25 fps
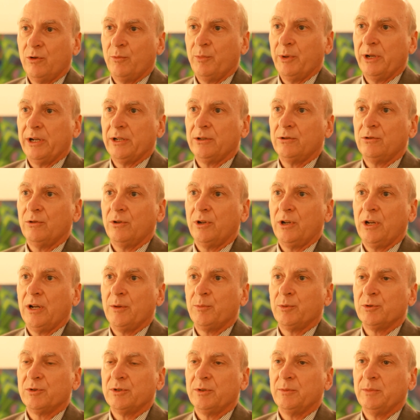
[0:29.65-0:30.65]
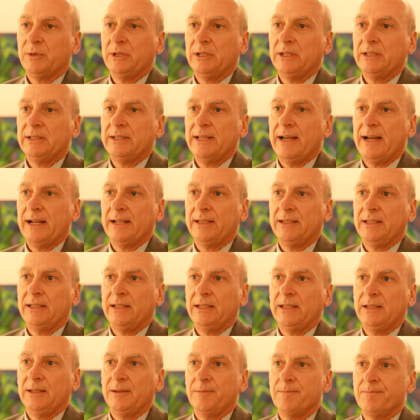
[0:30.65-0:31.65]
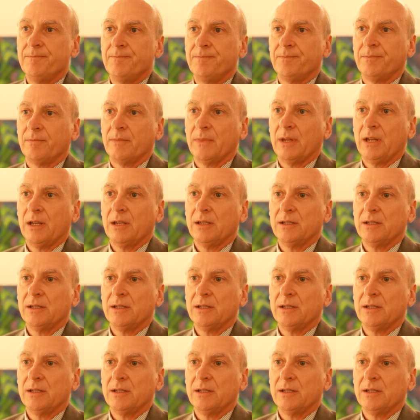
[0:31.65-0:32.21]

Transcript: operatori la possibilità di mm,